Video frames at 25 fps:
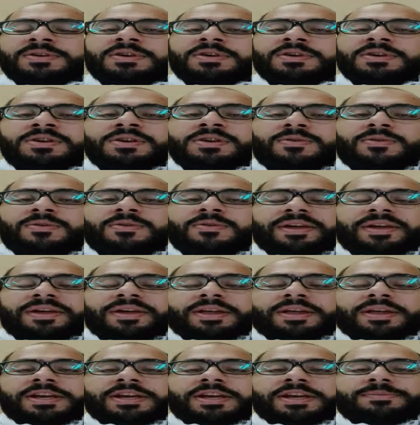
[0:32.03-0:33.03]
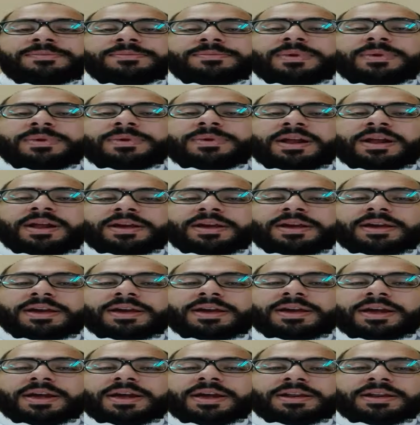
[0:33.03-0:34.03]
وايضا يجب عليها
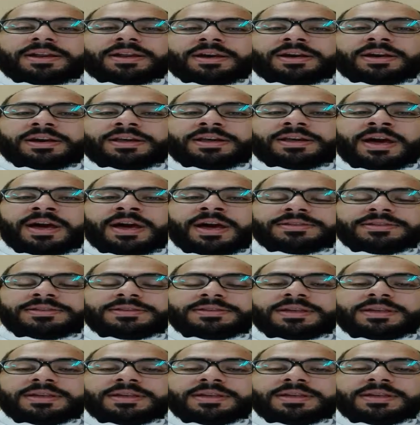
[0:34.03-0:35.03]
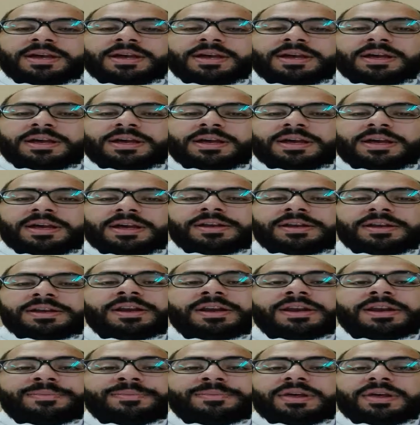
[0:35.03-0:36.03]
يعني قياس آه،
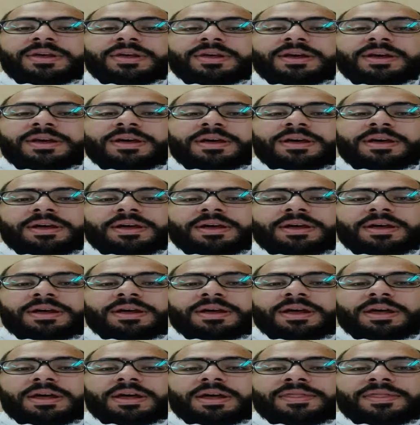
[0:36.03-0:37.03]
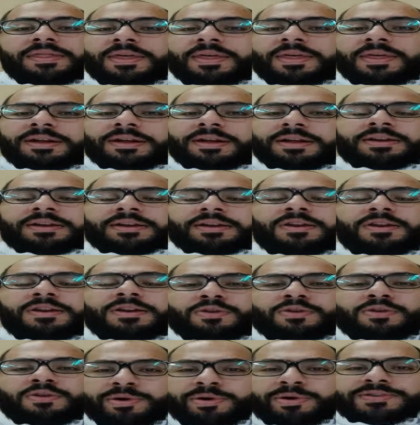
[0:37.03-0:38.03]
النبض آه، الضغط كل
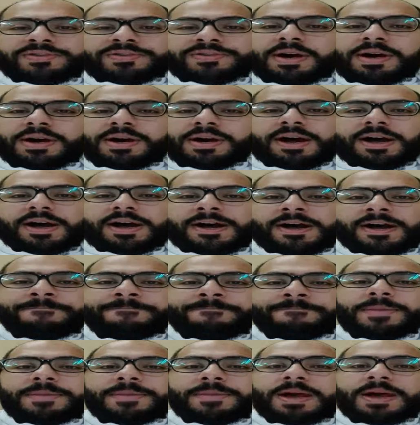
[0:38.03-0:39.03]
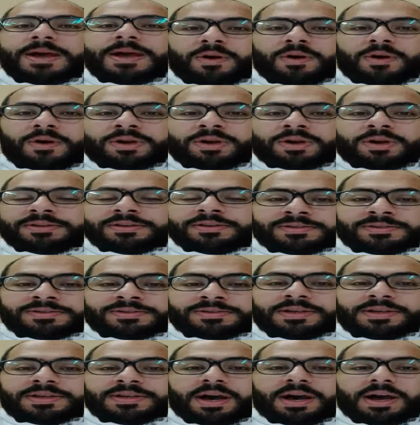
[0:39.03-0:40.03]
ربع ساعه او كل نص
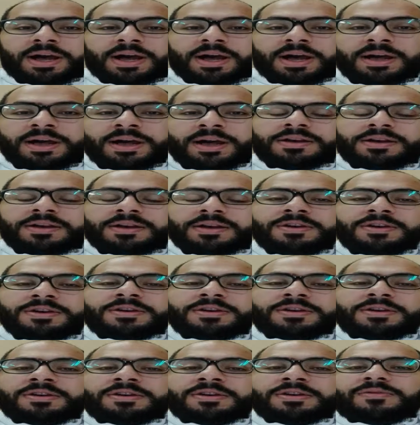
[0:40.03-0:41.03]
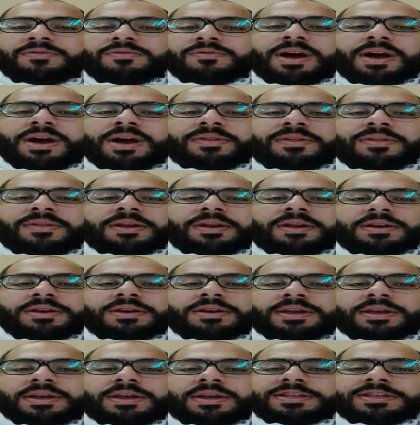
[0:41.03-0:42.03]
ساعه وايضا
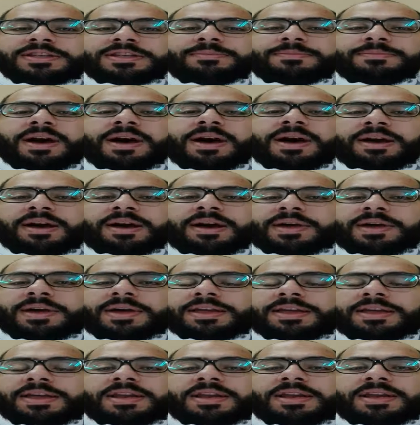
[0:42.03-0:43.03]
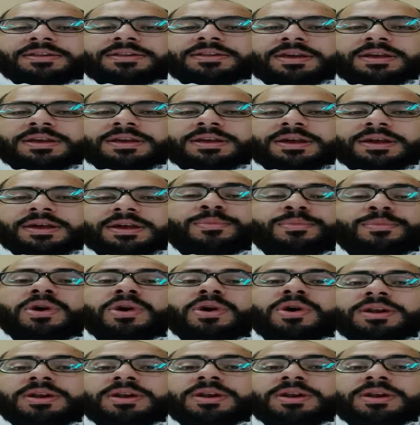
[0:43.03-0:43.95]
يجب اخذ عينه آه، بول